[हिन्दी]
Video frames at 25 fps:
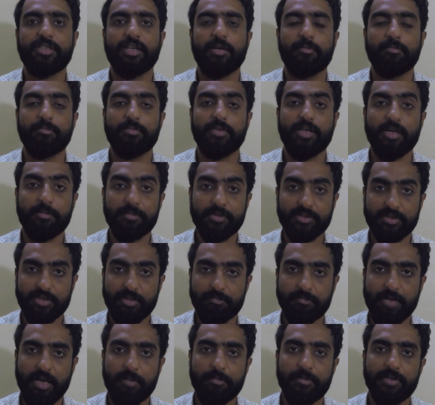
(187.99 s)
कम कम अज़
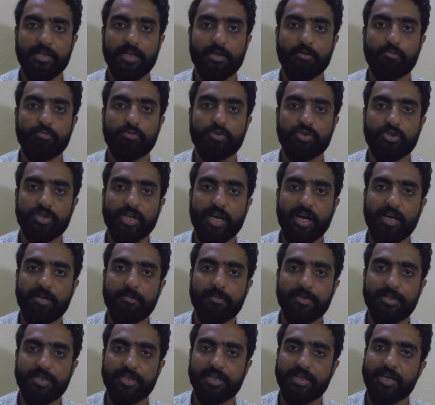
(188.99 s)
कम टाइम बता रहा हूँ चार
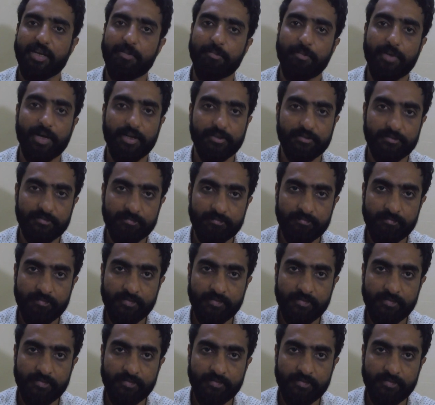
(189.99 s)
बजे के बाद